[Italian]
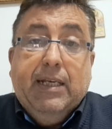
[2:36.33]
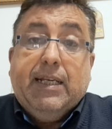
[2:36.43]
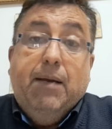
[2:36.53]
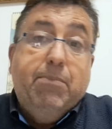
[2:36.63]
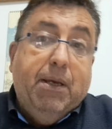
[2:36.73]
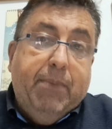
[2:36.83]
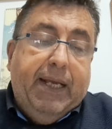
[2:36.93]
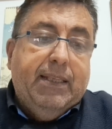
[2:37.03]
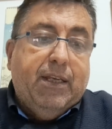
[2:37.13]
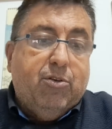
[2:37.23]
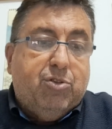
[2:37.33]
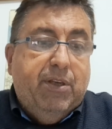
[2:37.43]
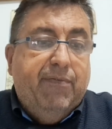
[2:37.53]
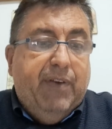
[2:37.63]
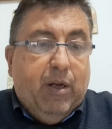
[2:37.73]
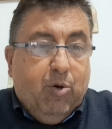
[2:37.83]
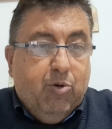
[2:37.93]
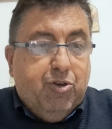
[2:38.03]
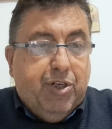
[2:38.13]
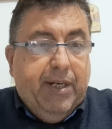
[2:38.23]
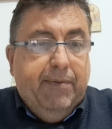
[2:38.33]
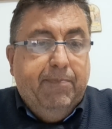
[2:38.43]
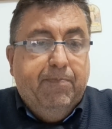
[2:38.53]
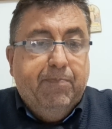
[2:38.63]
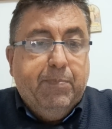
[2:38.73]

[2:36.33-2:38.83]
cambiamenti così veloci